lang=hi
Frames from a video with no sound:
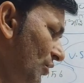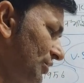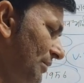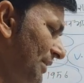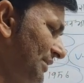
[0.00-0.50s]

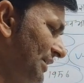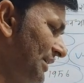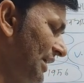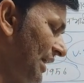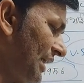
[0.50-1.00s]
लोकसभा
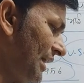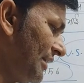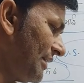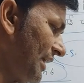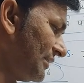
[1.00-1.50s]
सीट ग्यारह
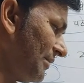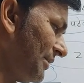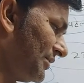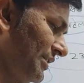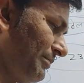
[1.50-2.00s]

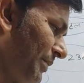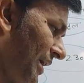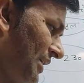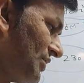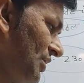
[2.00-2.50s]
राज्यसभा सीट
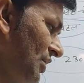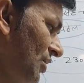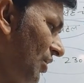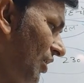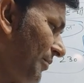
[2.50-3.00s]
पांच
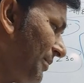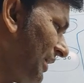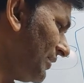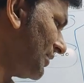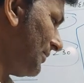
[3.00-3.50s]
और
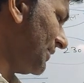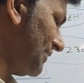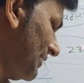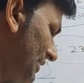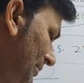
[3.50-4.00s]
विधानसभा
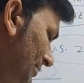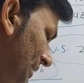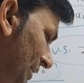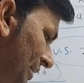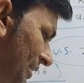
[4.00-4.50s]
सीट
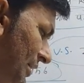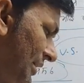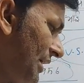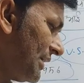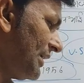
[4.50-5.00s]
नब्बे
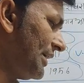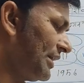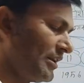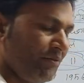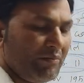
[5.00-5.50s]
गठन
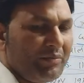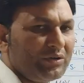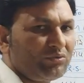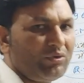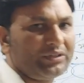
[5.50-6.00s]
एक
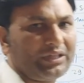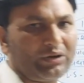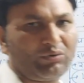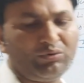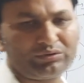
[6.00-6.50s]
नवंबर
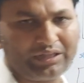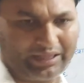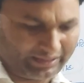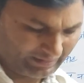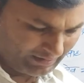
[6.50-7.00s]
2000 को होता
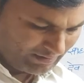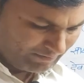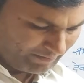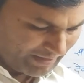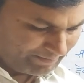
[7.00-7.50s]
है
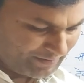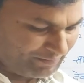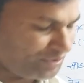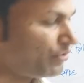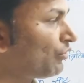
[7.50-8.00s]
मैं अपने
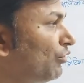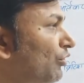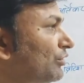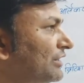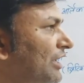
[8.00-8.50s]
वीडियो
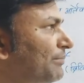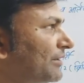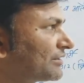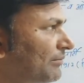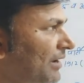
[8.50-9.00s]
को यहीं
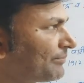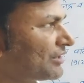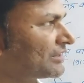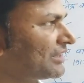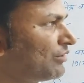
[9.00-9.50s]
पर
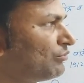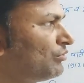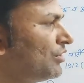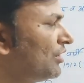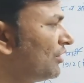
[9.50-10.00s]
समाप्त करता हूँ